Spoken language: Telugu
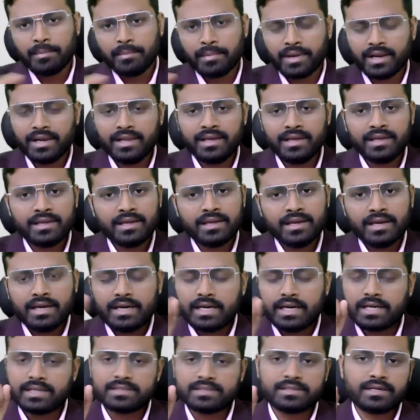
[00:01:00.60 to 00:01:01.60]
మళ్ళీ
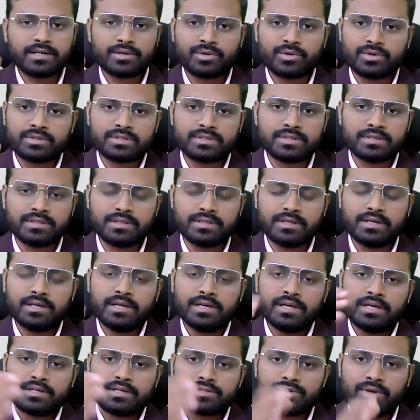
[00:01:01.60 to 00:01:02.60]
రీసెంట్గా వచ్చింది
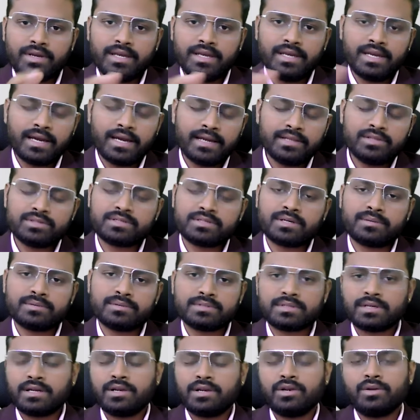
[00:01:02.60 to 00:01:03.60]
సో ఈ ఐదు
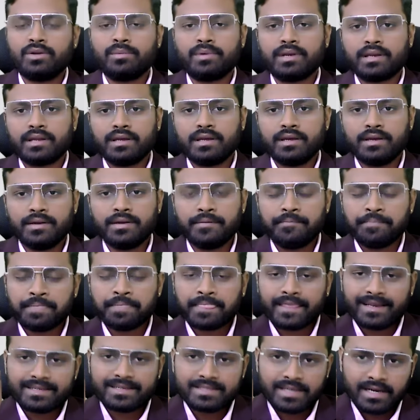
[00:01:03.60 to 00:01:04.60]
సంవత్సరాల్లో మనకి
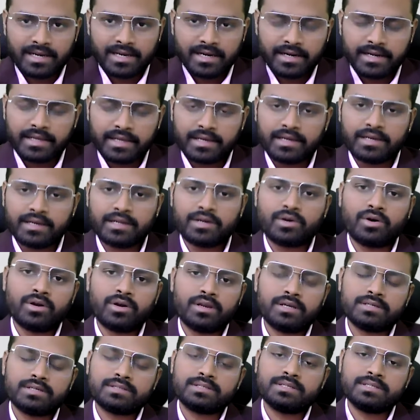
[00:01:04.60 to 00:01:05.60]
చాలా డిగ్రీ
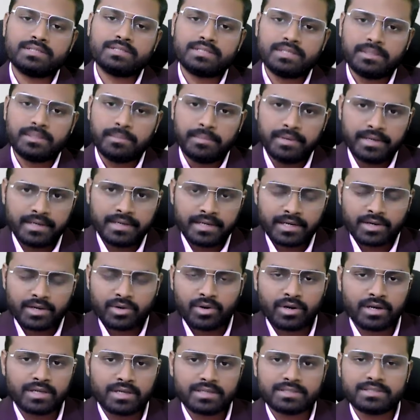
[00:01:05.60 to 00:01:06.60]
కాలేజ్ నుంచి బీటెక్
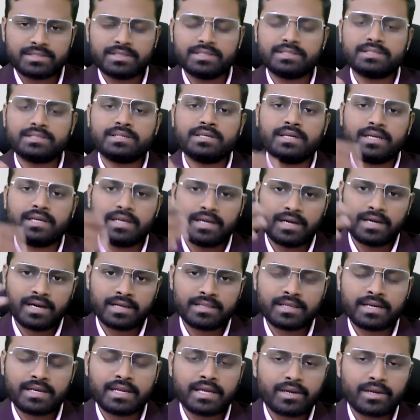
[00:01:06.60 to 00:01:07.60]
కాలేజ్ నుంచి ఇంకా
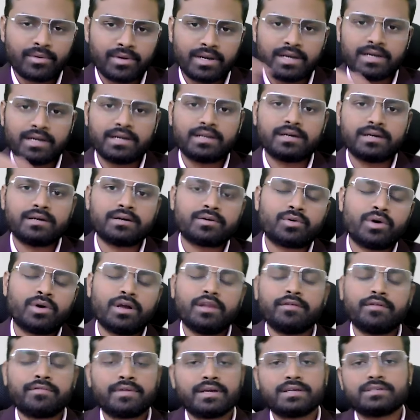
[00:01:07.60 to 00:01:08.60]
అదర్ ఈక్వలెంట్
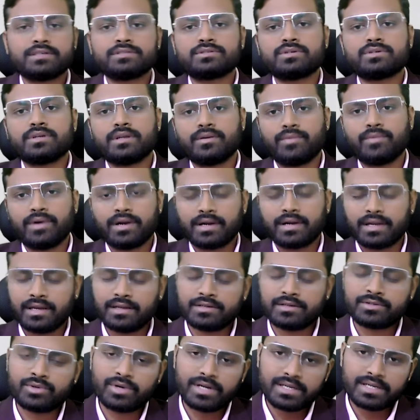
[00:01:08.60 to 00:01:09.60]
క్వాలిఫికేషన్స్ ఉన్న వాటి
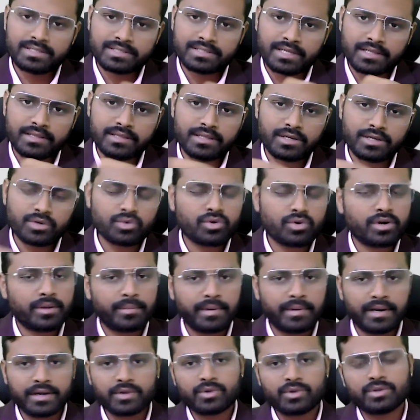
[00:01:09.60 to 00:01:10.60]
స్టూడెంట్స్ అందరూ కూడా
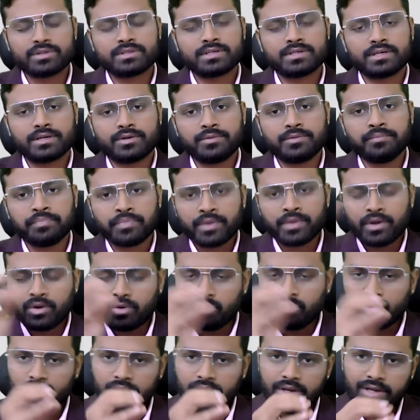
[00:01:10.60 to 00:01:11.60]
బయటకు వచ్చారు
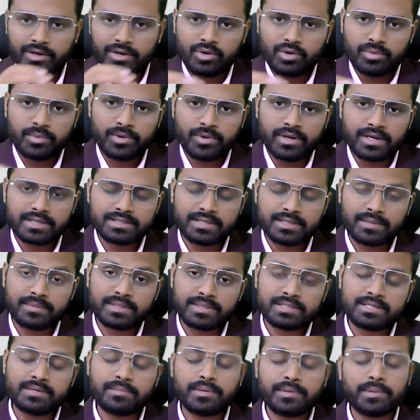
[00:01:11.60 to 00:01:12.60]
ఓన్లీ గ్రూప్ టూ
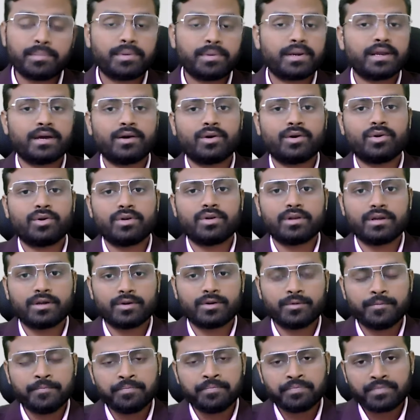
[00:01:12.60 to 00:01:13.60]
ఎగ్జామినేషన్ ప్రిపేర్ అయ్యే వాళ్ళు
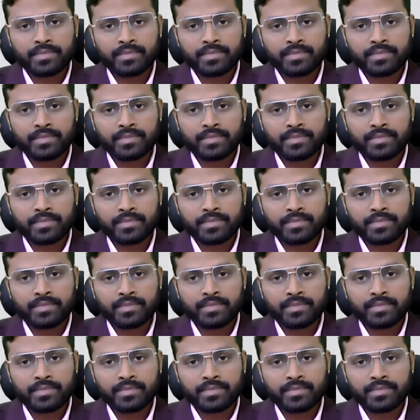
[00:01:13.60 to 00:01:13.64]
ఉన్నారు